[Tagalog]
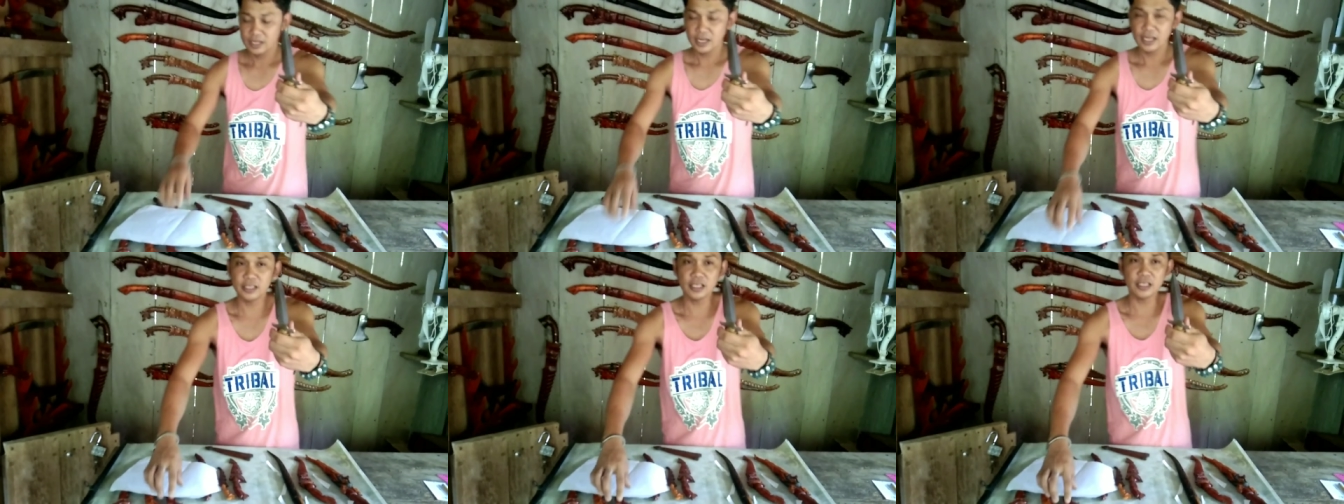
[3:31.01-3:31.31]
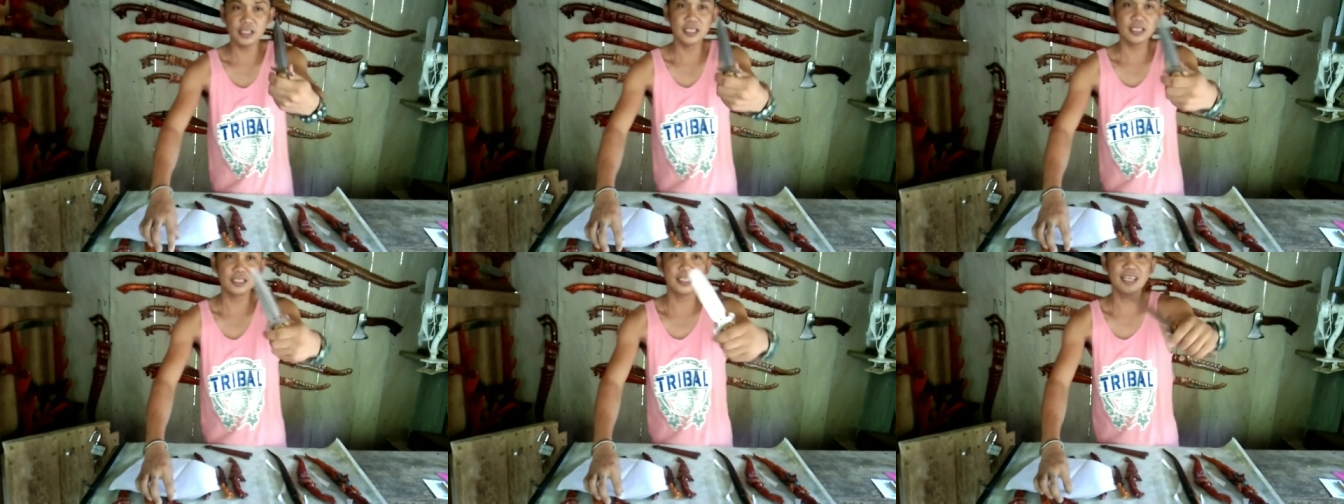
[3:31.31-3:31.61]

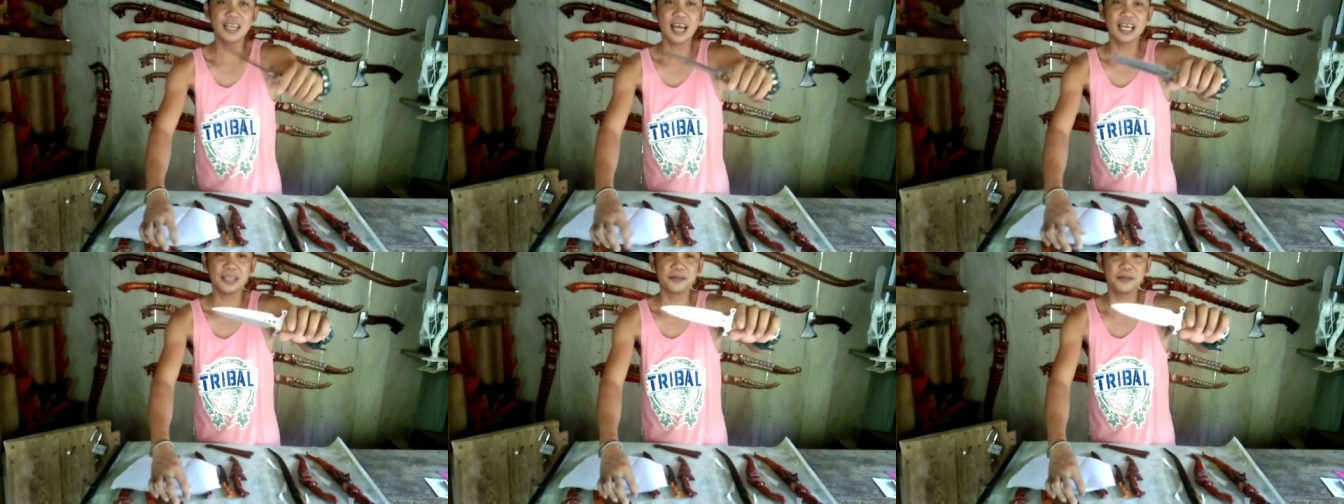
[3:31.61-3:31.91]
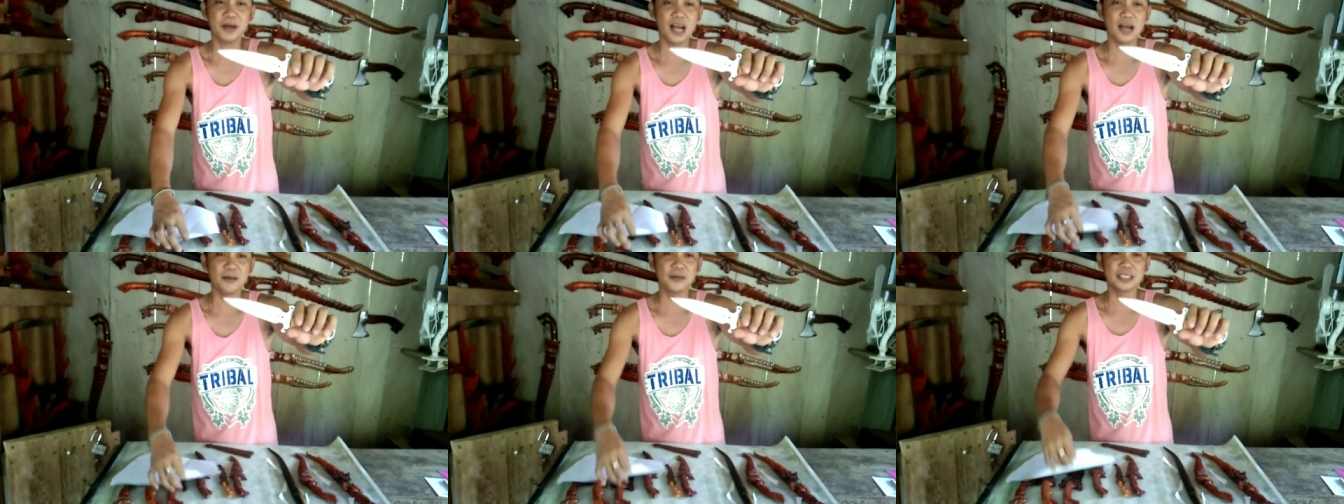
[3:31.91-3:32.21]
Itetest din
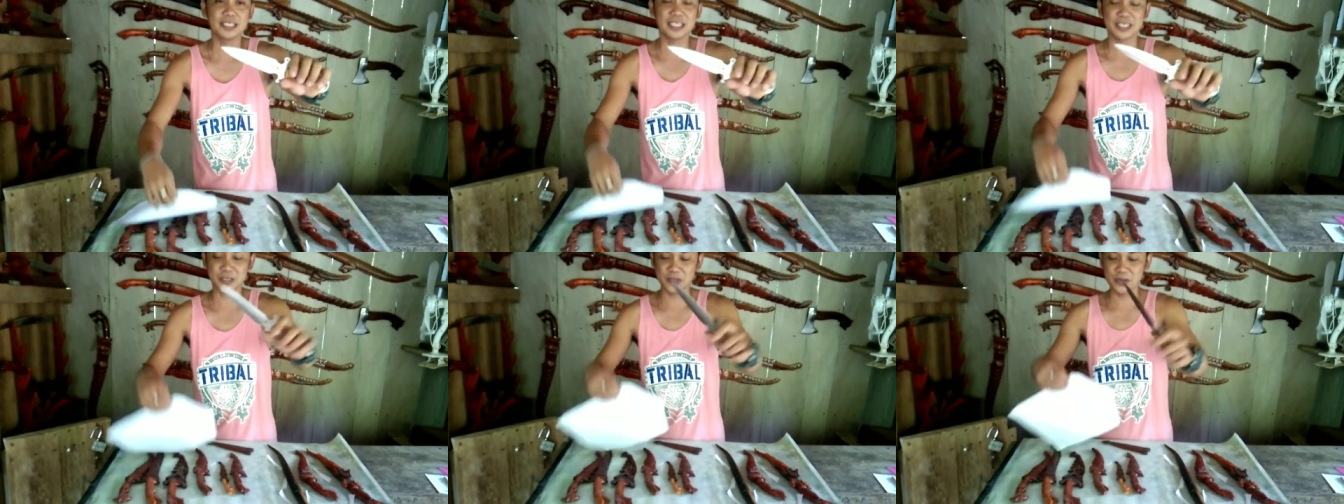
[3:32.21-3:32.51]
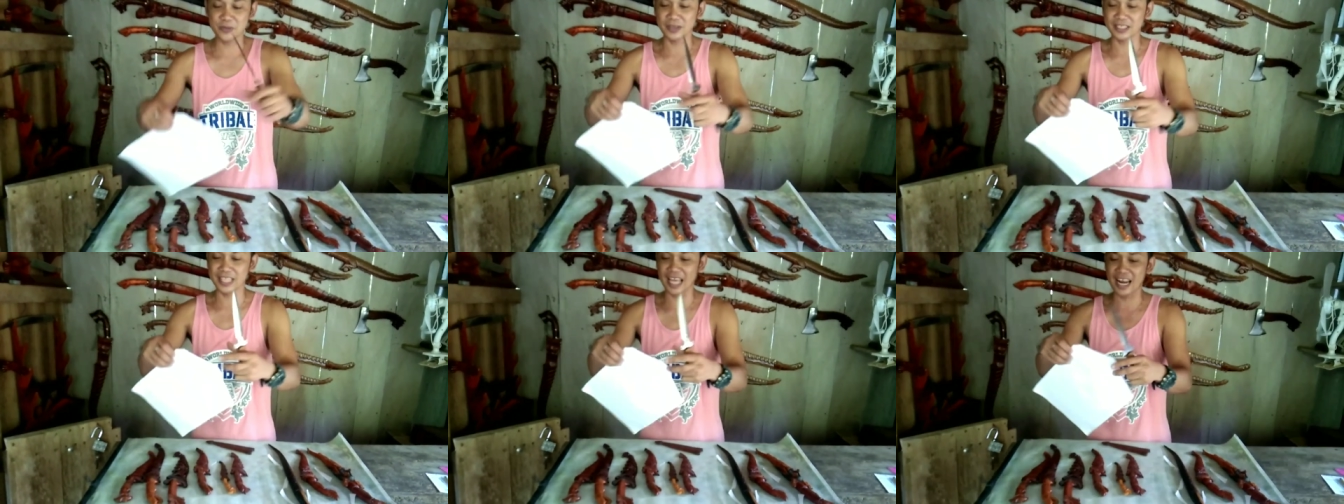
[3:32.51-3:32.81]
natin mga kamaster
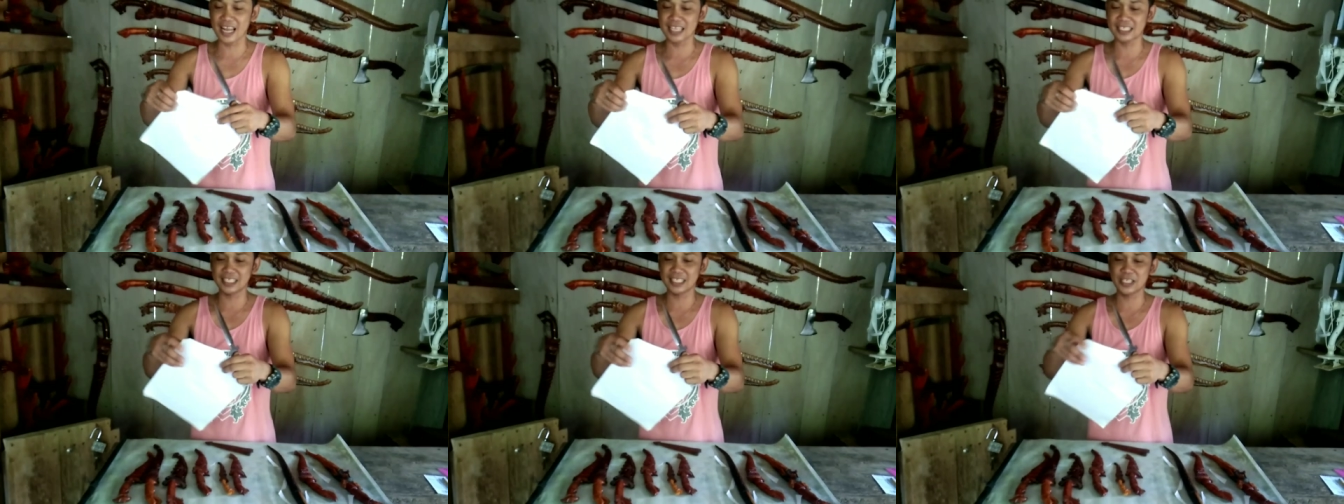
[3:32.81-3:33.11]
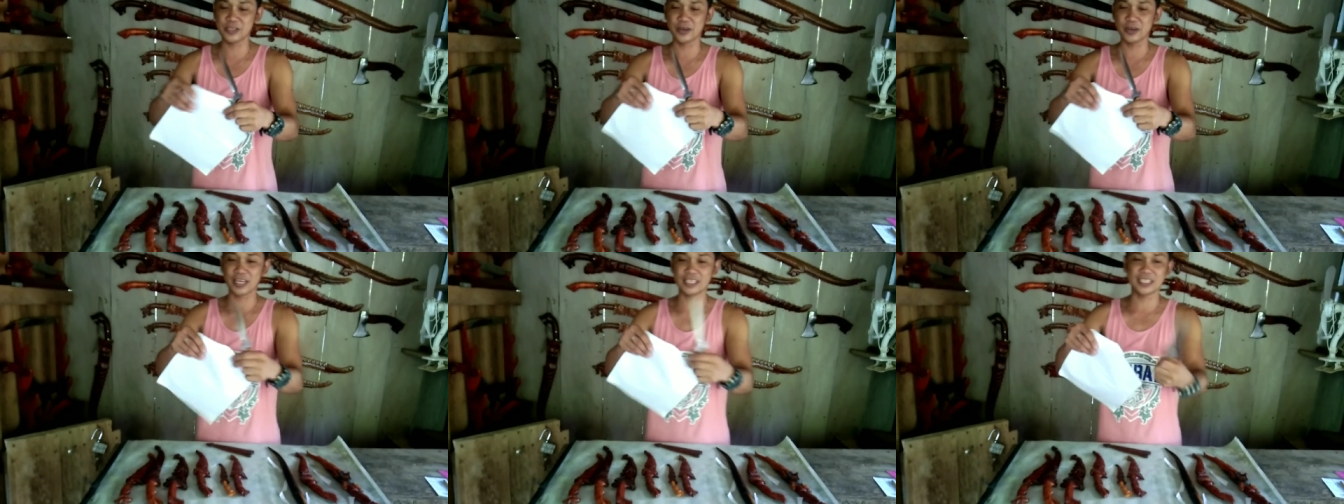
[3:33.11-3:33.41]
kung matalas
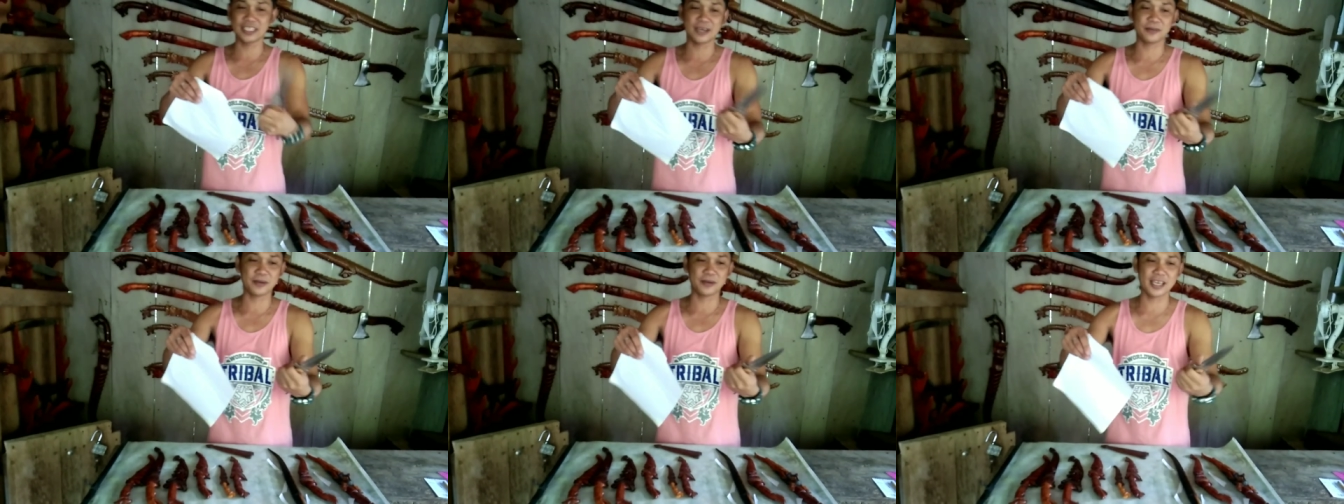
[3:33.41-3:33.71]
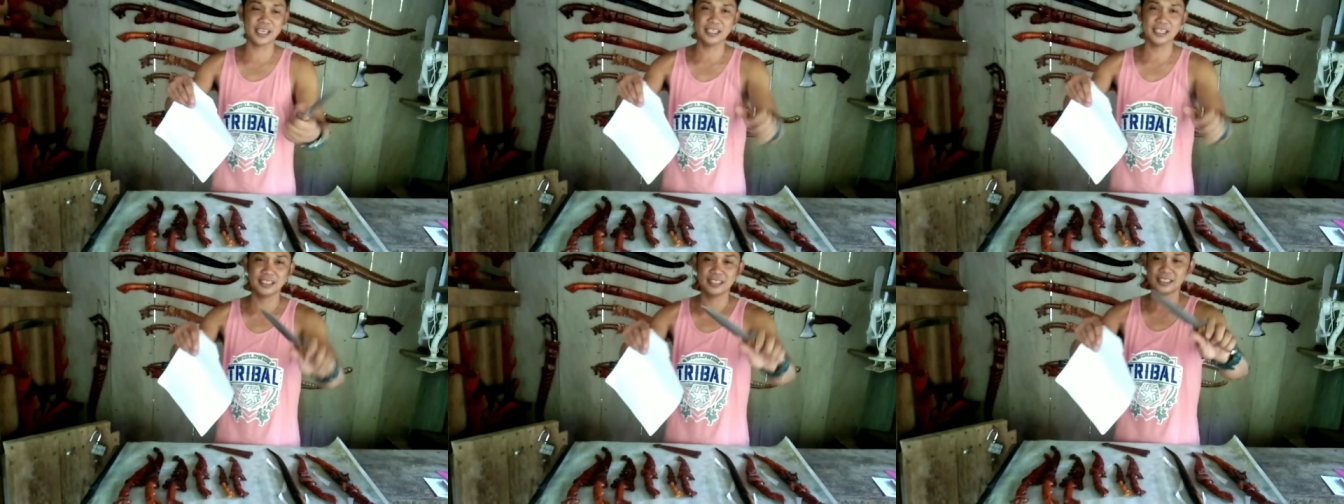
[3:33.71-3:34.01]
din yung kanyang
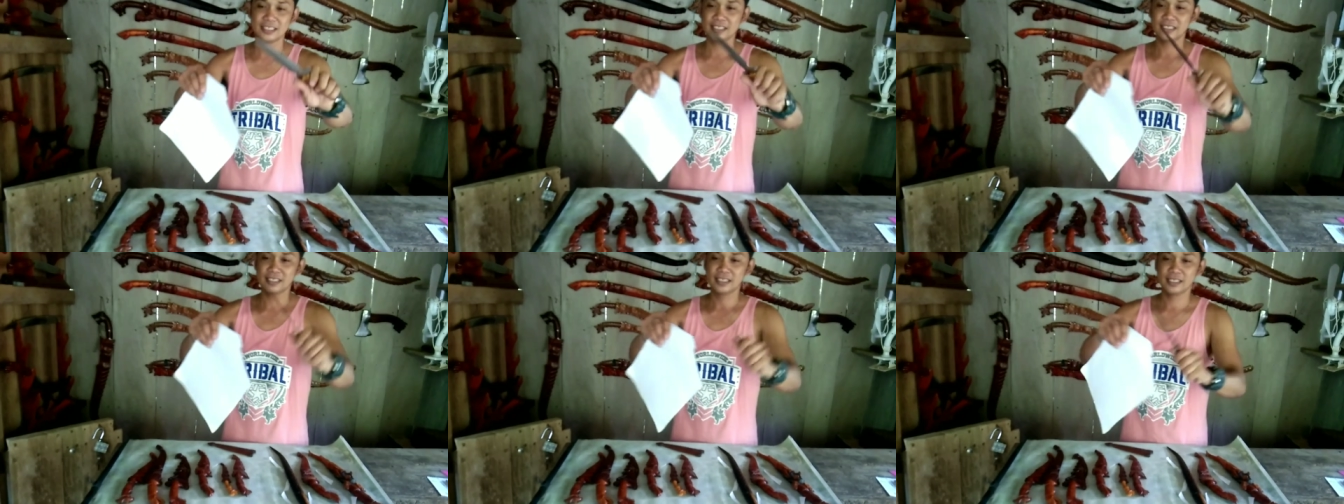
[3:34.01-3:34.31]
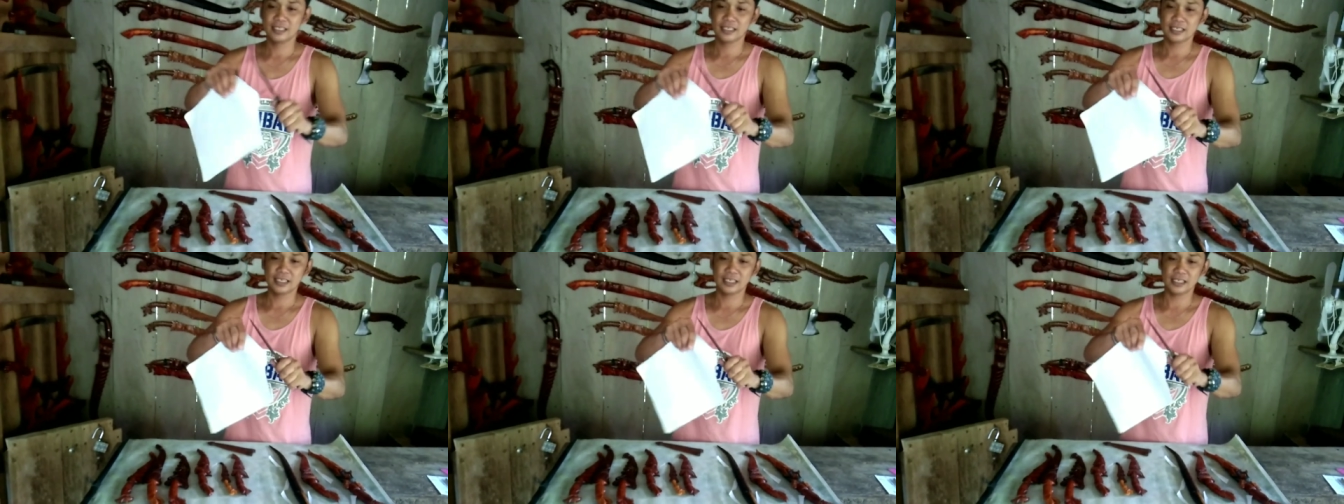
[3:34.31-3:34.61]
blade.
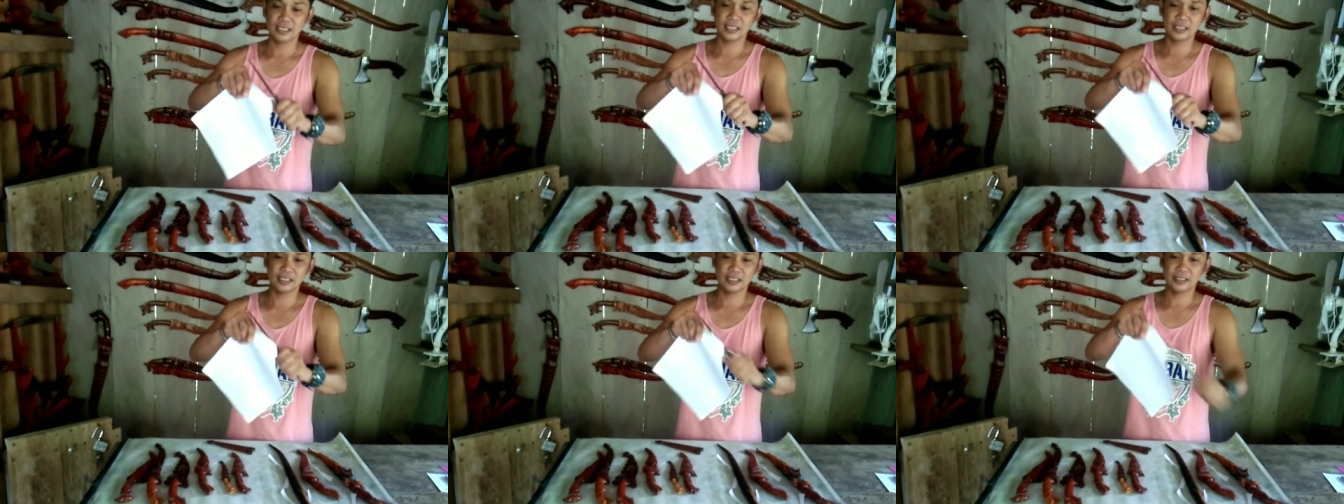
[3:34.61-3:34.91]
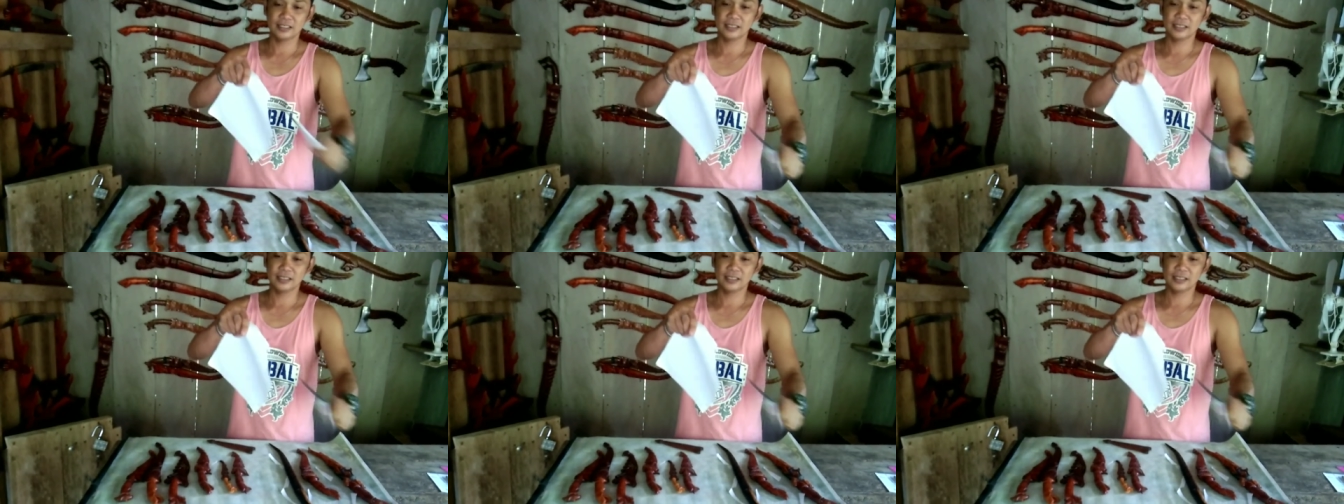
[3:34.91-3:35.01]
Ayan.